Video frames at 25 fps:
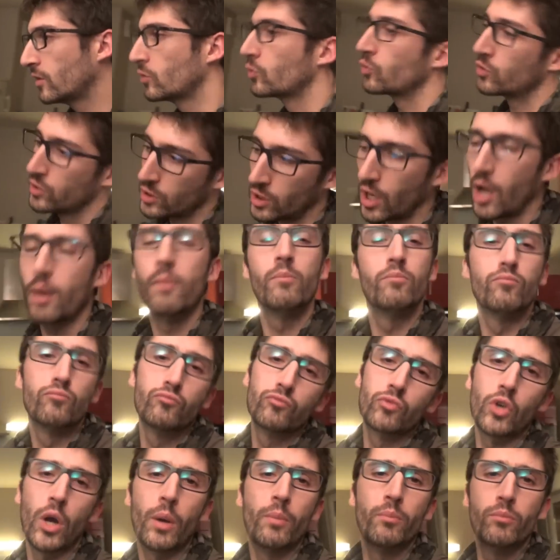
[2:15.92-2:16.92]
Donc c'est quand même,
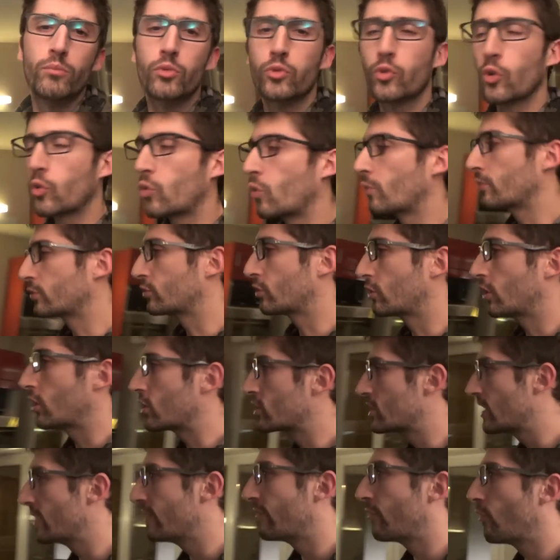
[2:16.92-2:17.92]
quand même, plutôt con. Parce que quand
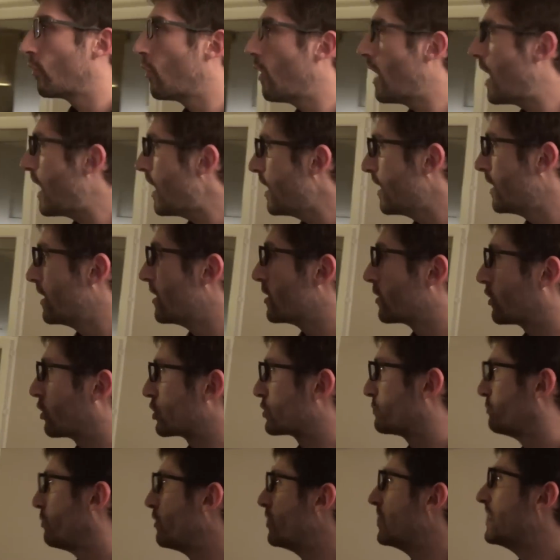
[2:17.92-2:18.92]
je les vois, quand
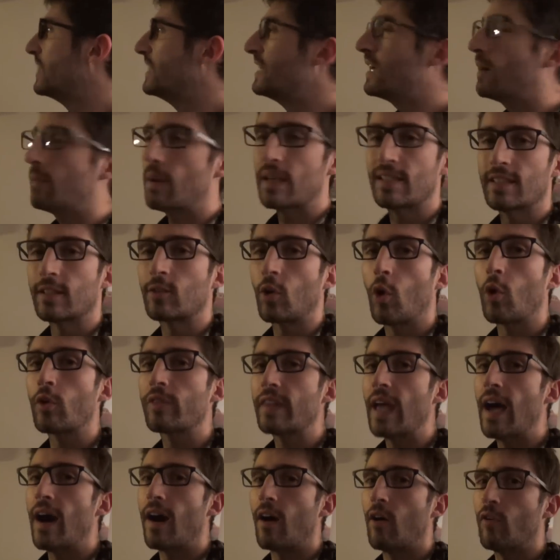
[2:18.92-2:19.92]
je peux les lire, bah c'est trop
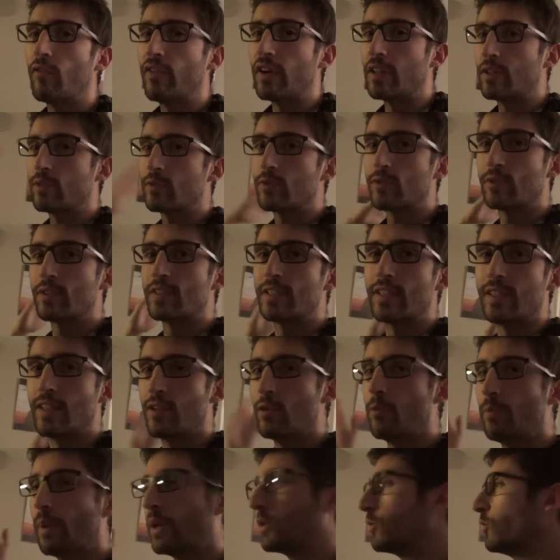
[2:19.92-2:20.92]
tard en fait.
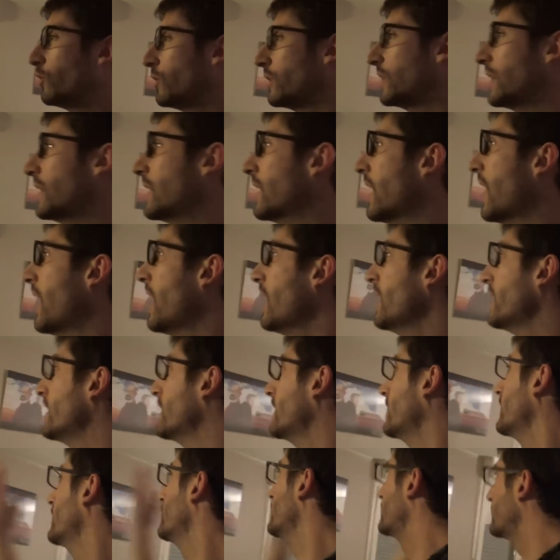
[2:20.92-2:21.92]
Le panneau il est là
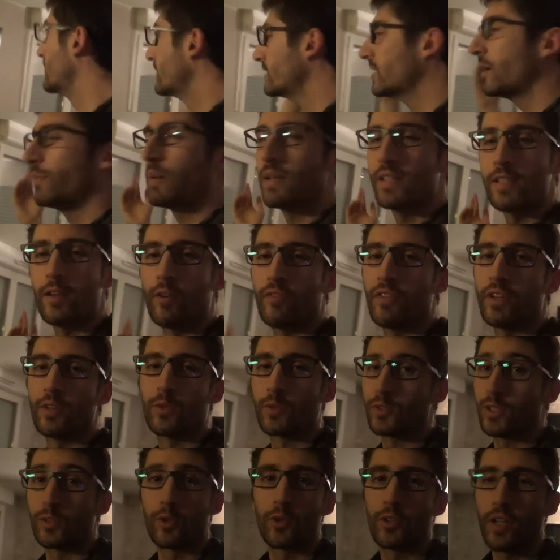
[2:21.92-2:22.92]
et c'est déjà passé en fait.
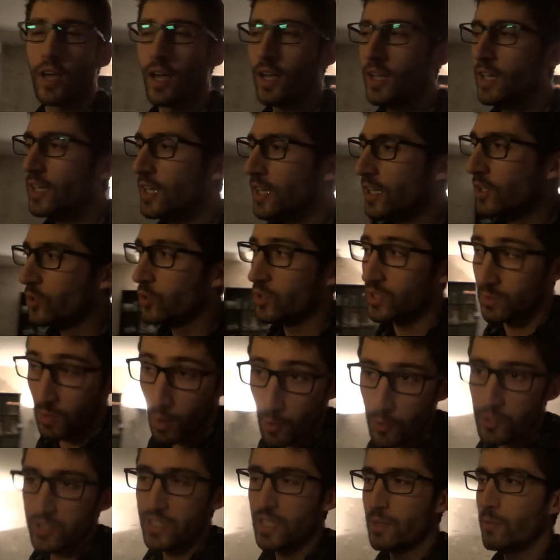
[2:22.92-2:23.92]
Donc c'est trop tard. Donc c'est
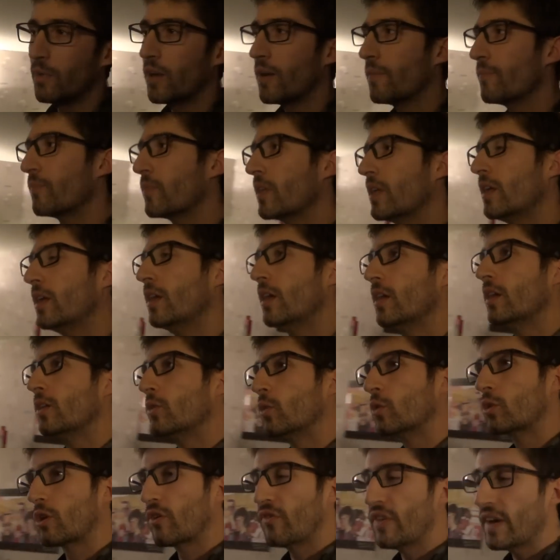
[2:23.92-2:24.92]
pas possible.
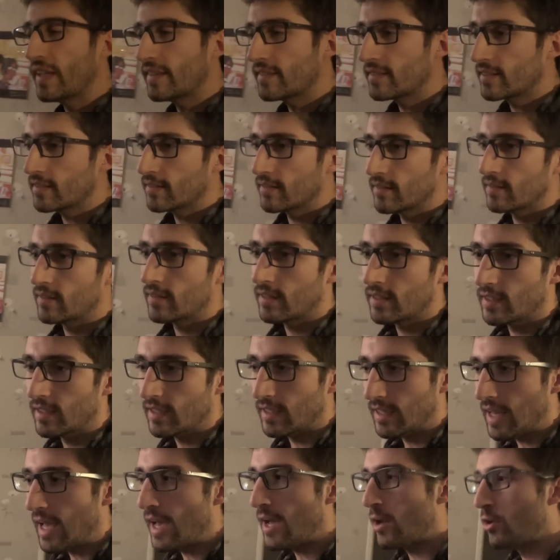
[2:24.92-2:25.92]
Donc en fait,
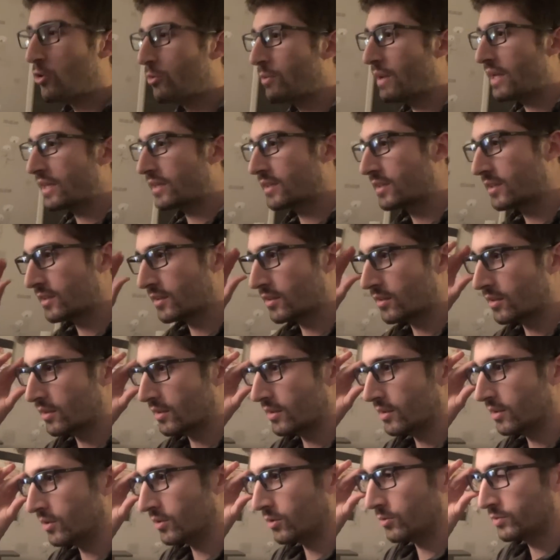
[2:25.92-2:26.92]
Là, le mec,
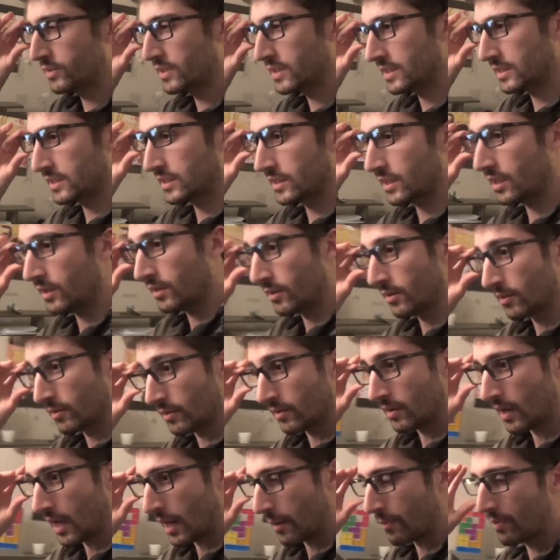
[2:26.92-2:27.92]
euh, l'opticien,
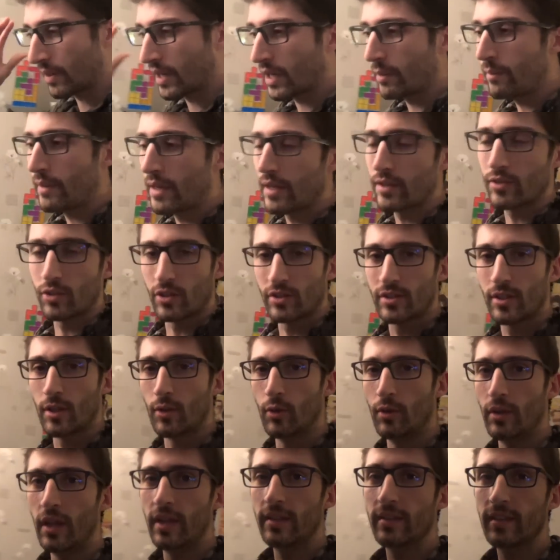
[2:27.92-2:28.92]
a pris mes
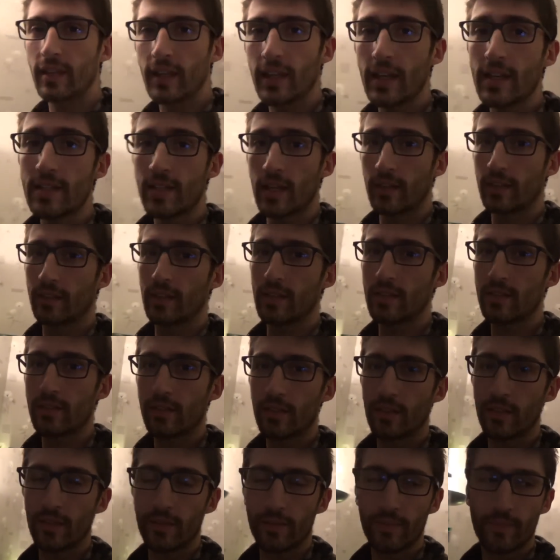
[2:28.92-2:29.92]
anciennes lunettes et les a
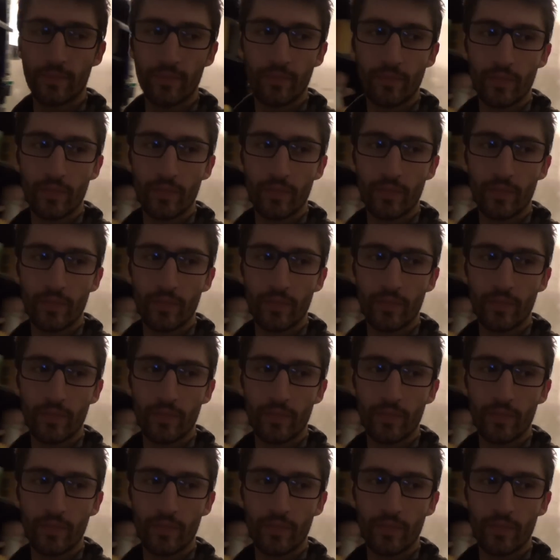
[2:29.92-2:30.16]
testées.